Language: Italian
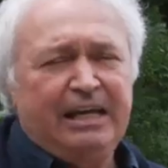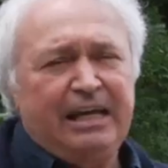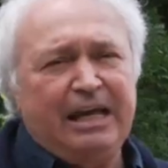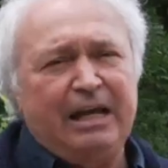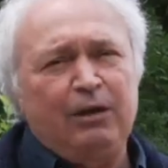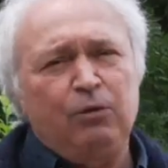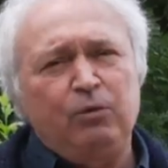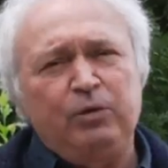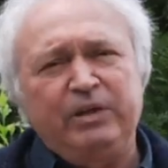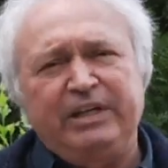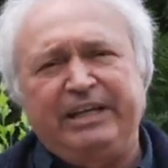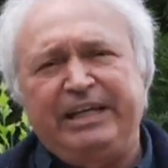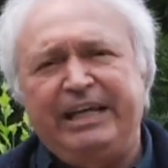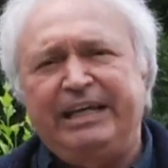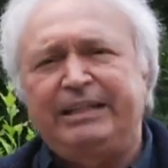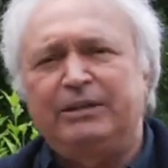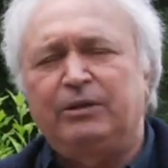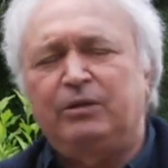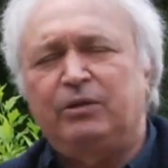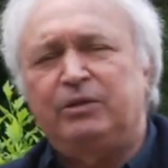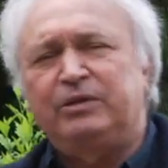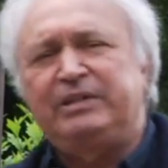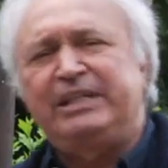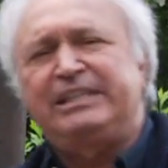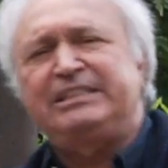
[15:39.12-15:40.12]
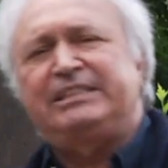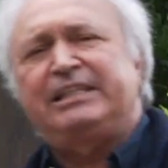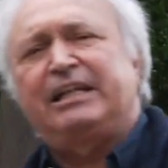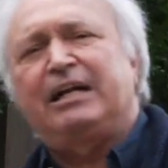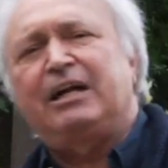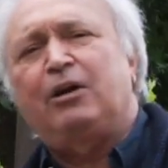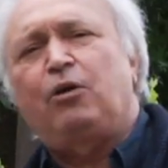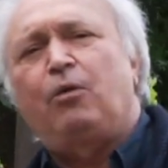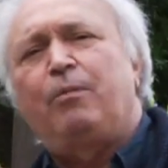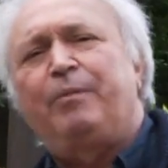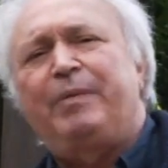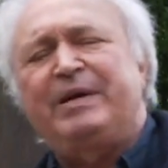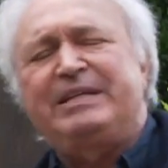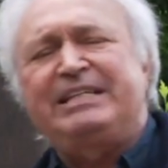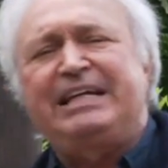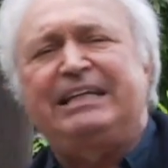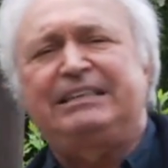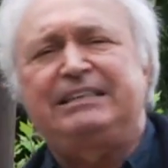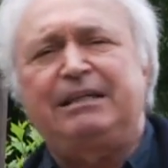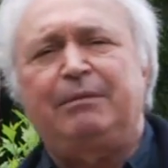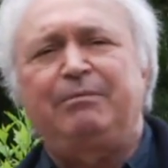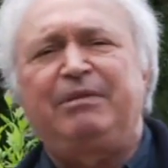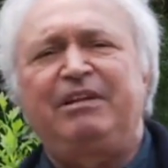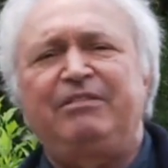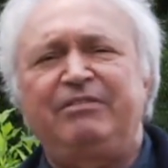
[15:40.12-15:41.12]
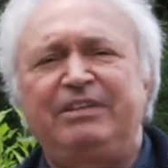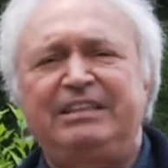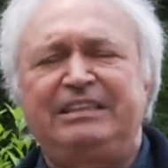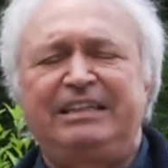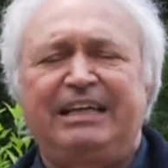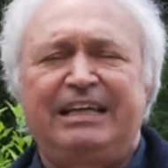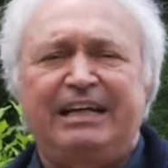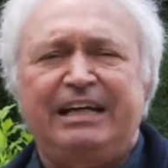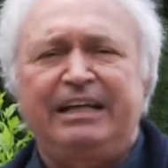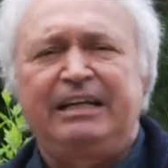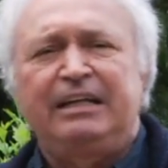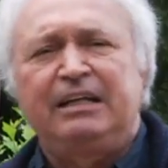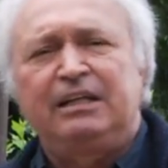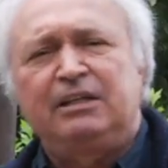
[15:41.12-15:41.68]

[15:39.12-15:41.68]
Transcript: e a lui chiedono di essere accompagnati a Belvedere